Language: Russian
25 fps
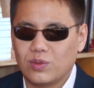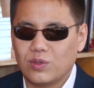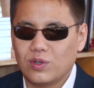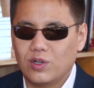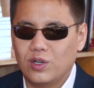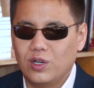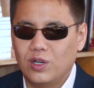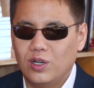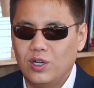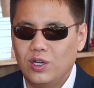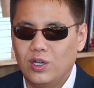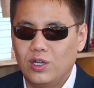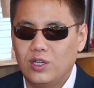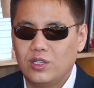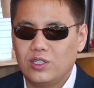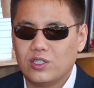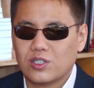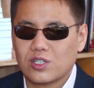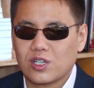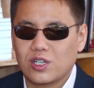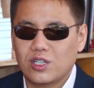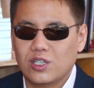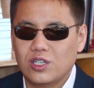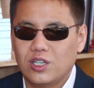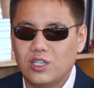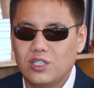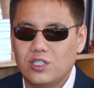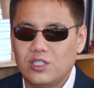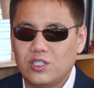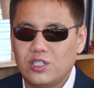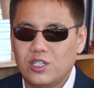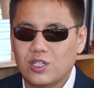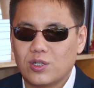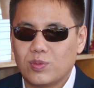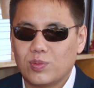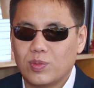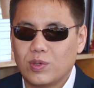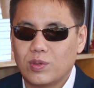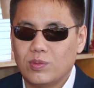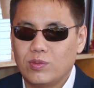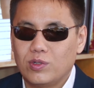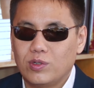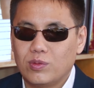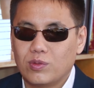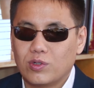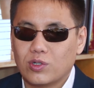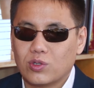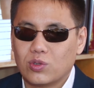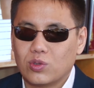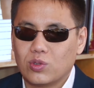а исходя из тех
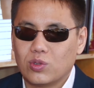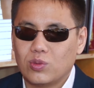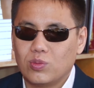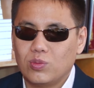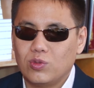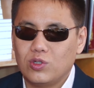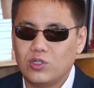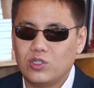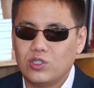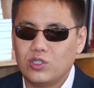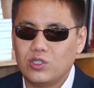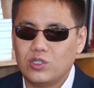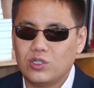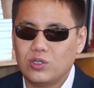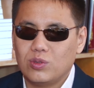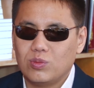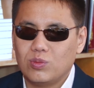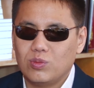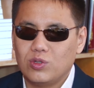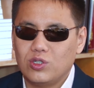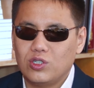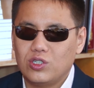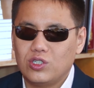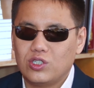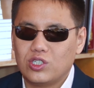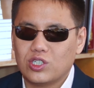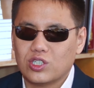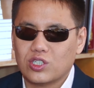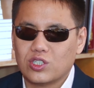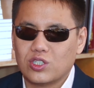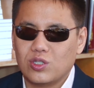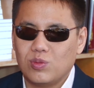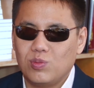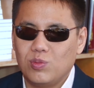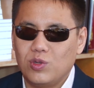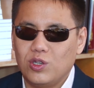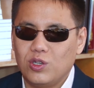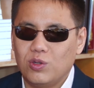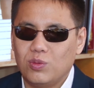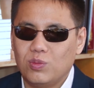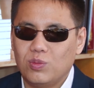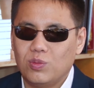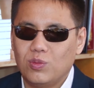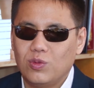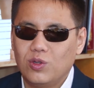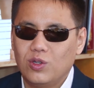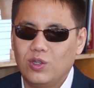проблем, которые мы, мы сейчас имеем.